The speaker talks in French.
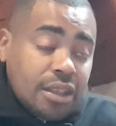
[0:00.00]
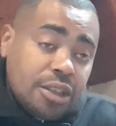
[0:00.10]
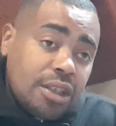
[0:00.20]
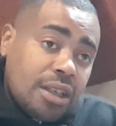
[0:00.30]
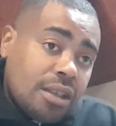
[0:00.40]

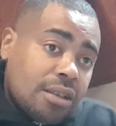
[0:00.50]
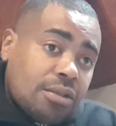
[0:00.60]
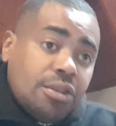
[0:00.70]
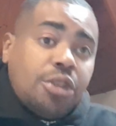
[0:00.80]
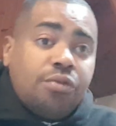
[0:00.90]
Et euh,
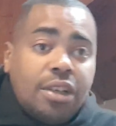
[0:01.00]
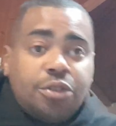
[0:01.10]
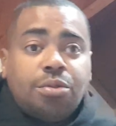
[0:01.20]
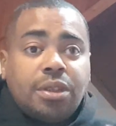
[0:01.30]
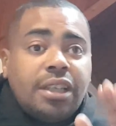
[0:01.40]
attendez, je vous
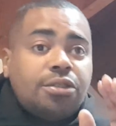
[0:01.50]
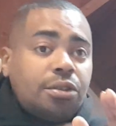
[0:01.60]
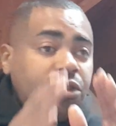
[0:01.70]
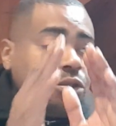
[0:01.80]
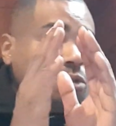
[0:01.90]
rassure, il a
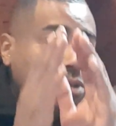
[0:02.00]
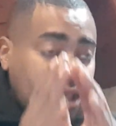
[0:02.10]
sorti du lourd.